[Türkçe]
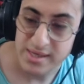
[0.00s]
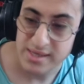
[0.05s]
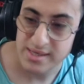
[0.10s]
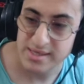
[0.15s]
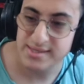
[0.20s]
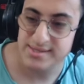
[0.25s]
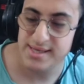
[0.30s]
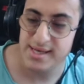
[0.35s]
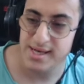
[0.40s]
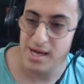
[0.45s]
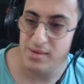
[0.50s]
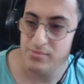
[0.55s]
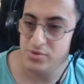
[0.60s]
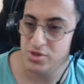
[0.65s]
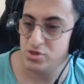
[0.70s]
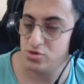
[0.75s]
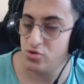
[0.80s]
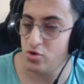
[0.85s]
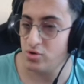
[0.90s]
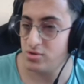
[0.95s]
Instagram,
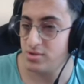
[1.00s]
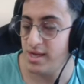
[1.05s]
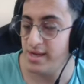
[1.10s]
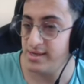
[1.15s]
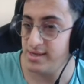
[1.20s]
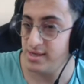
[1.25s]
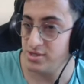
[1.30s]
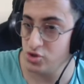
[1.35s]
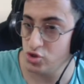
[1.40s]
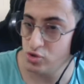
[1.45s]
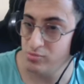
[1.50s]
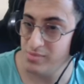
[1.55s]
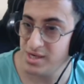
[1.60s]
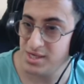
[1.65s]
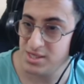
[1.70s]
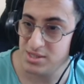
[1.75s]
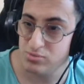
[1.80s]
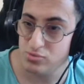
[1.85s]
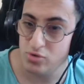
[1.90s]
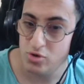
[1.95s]
Discord'da arkadaşlar yorumlar
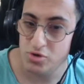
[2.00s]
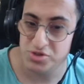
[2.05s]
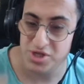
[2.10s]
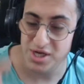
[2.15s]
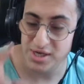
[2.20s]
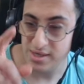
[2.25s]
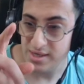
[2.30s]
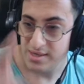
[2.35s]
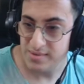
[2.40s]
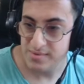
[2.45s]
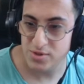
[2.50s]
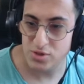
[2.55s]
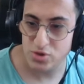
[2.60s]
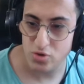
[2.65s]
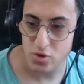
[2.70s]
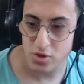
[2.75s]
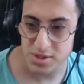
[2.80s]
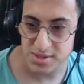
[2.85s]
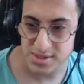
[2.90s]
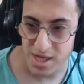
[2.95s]
kısmında olacak.
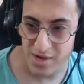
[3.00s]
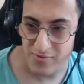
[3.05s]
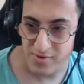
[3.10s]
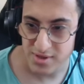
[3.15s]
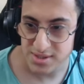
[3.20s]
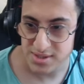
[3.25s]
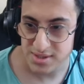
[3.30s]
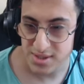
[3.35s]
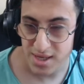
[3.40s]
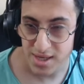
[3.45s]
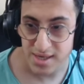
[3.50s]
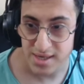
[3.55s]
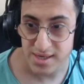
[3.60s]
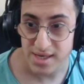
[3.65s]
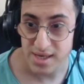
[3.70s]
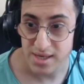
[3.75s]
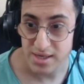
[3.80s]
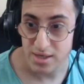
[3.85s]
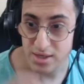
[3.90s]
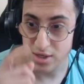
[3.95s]
Discord'da size
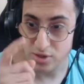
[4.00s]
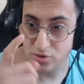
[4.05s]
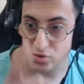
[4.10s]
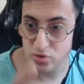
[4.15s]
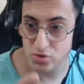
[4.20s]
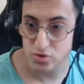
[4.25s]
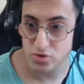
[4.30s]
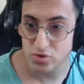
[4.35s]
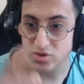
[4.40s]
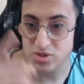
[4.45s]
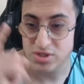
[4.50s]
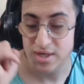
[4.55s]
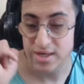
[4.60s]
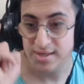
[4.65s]
VS'lere atıyoruz.